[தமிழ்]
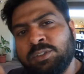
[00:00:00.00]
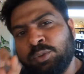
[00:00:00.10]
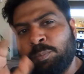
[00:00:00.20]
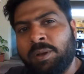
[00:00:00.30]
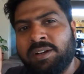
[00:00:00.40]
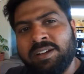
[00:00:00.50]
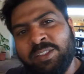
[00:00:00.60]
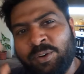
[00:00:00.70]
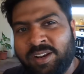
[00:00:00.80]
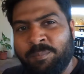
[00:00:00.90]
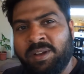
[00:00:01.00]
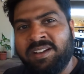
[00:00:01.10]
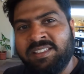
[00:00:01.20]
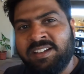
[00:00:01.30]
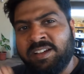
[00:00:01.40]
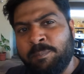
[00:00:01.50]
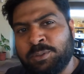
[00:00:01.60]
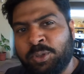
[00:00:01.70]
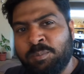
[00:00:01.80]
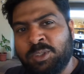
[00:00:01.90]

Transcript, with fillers: சூப்பர் இதோட நம்ம இந்த எபிசோடை